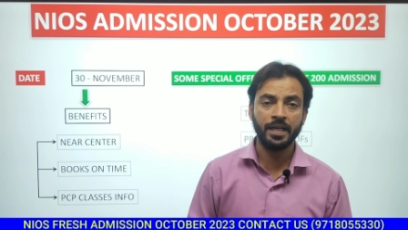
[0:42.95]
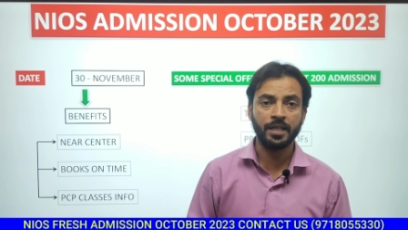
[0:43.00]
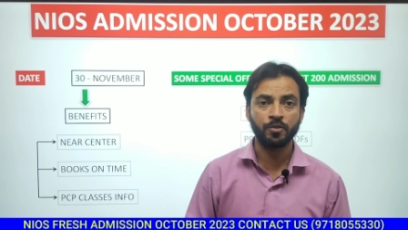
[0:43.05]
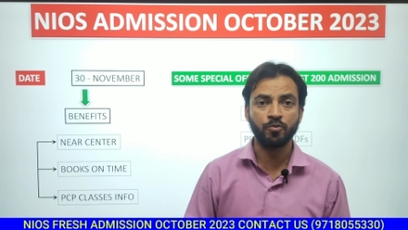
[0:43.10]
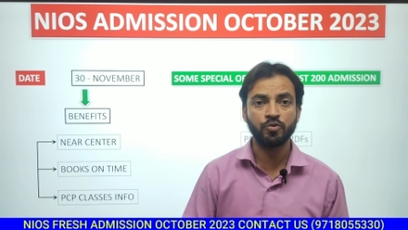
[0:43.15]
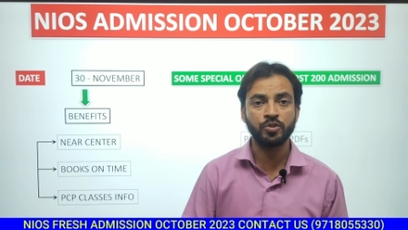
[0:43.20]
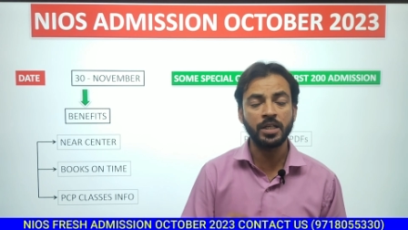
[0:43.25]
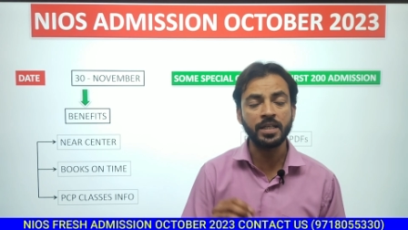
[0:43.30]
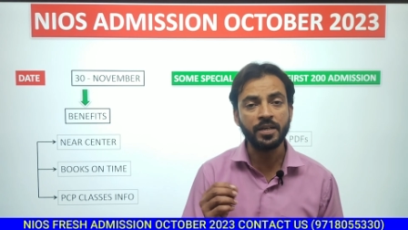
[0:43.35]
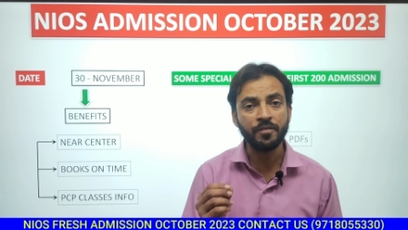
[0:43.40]
हैं
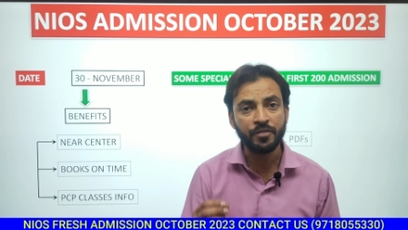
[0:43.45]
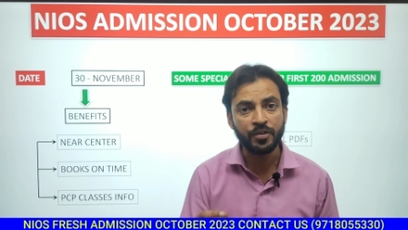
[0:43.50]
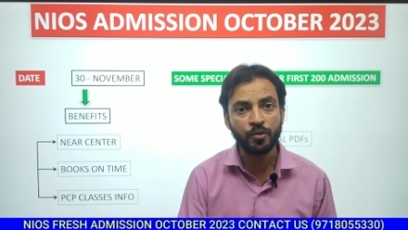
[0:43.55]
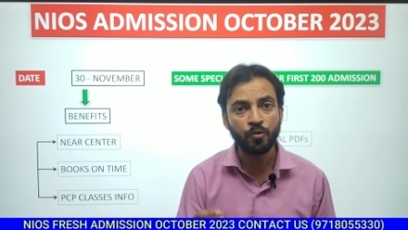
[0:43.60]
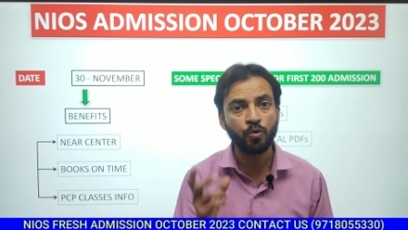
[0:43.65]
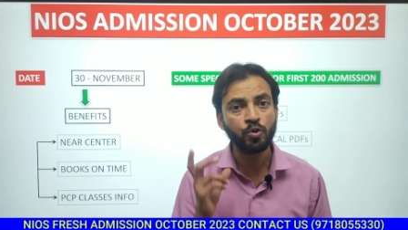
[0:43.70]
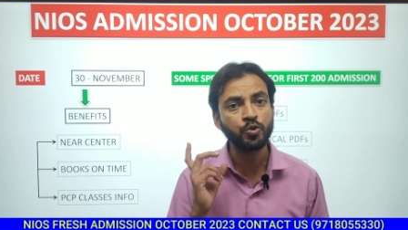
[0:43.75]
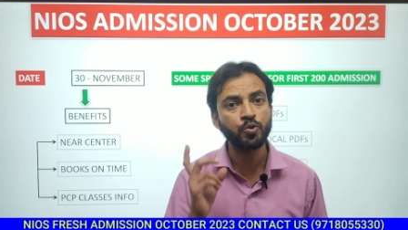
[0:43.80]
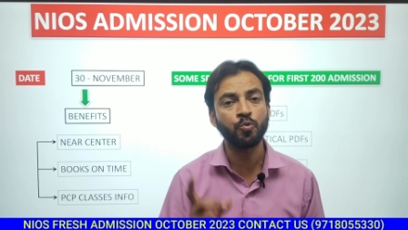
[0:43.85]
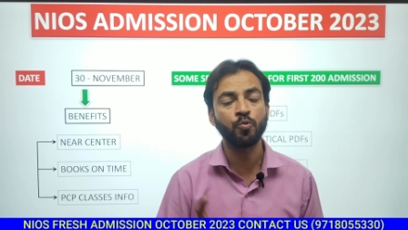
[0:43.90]
तो चलिए
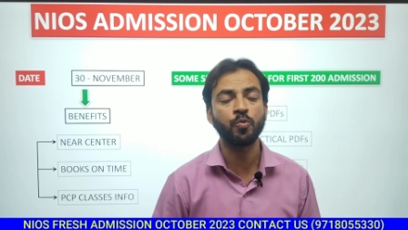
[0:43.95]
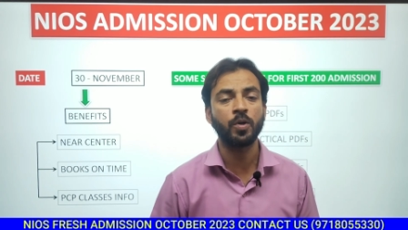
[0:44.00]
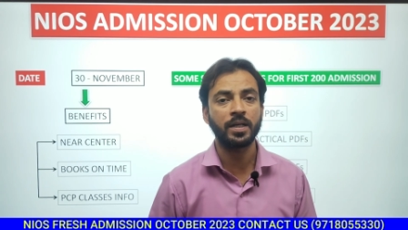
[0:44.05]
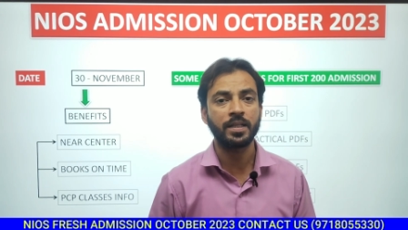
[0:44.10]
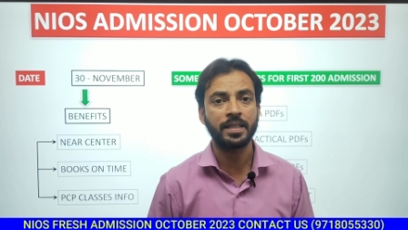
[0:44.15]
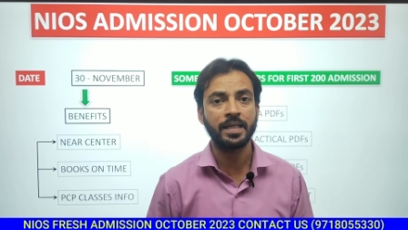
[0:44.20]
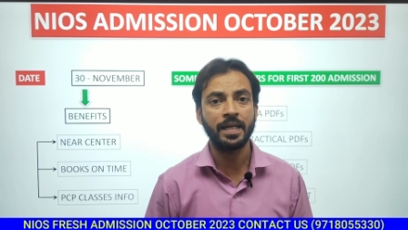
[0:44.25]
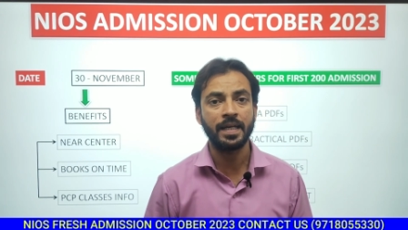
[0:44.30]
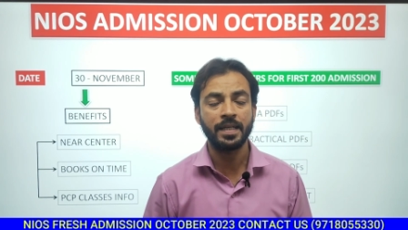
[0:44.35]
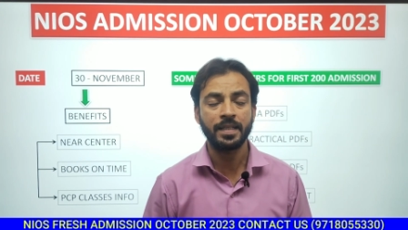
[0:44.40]
वीडियो को शुरू
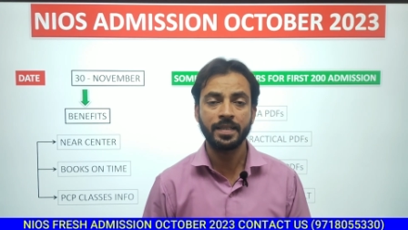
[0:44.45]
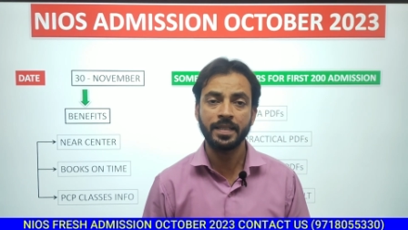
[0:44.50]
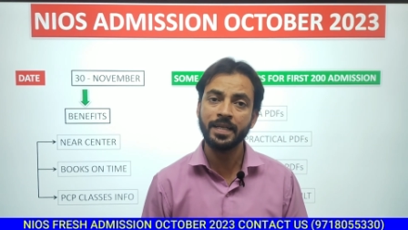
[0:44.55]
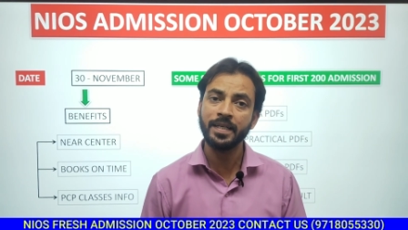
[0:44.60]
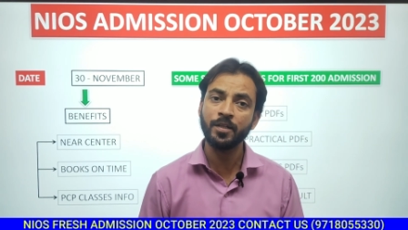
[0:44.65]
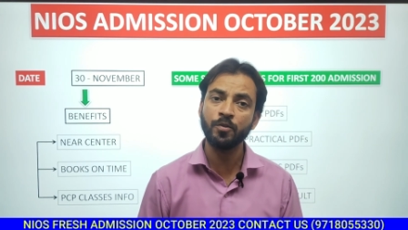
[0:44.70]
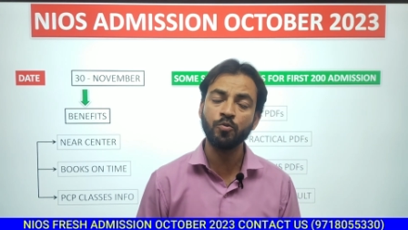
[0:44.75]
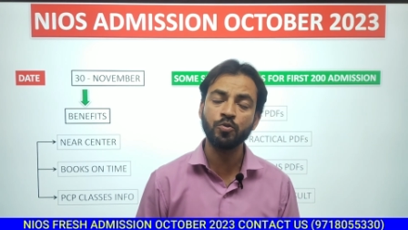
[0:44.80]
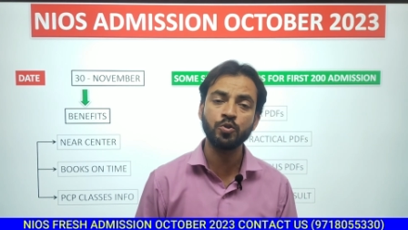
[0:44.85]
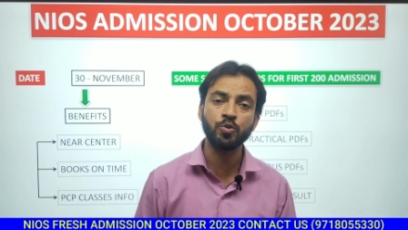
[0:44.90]
करते हैं
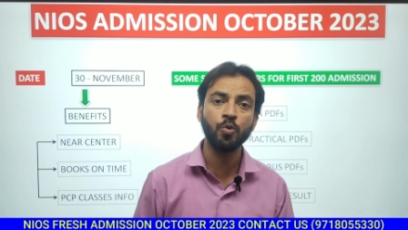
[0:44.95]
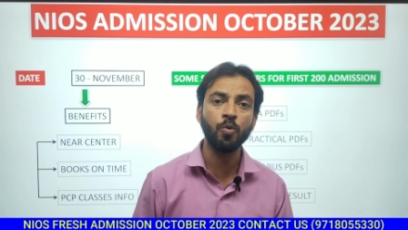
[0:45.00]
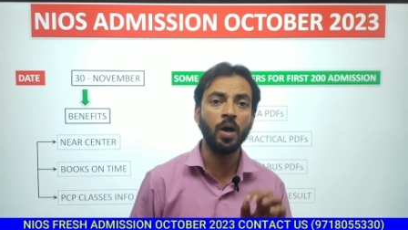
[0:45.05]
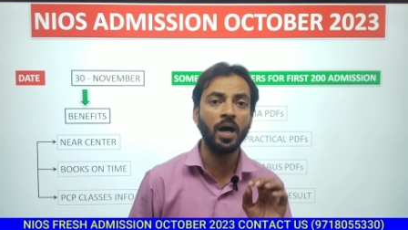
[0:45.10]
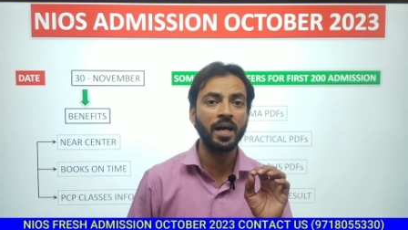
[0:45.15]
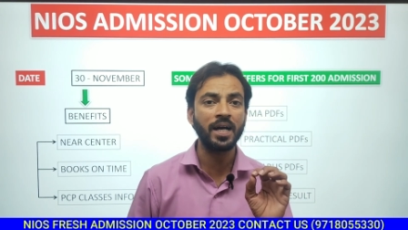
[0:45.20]
देखिए दोस्तों